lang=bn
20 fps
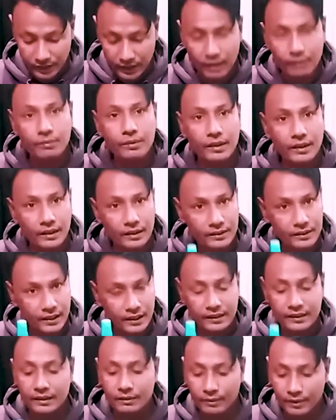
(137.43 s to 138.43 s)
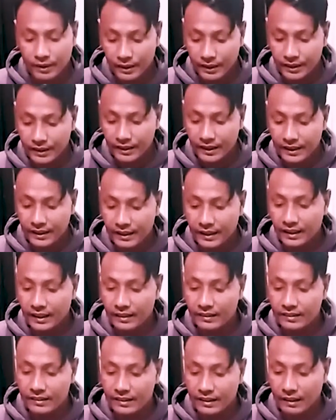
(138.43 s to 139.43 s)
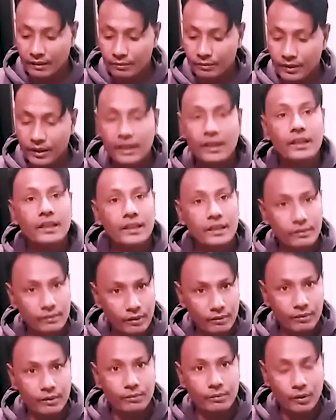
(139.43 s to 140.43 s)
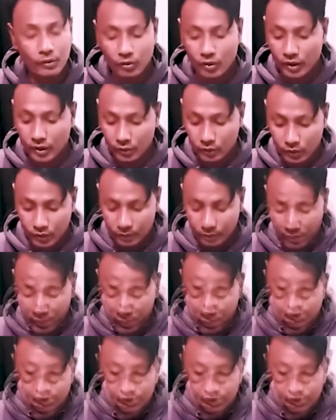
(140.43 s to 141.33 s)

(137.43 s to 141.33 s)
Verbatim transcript: আপনারা জানতে পারলেন এই হেয়ার সিরাম কিভাবে ব্যবহার করবেন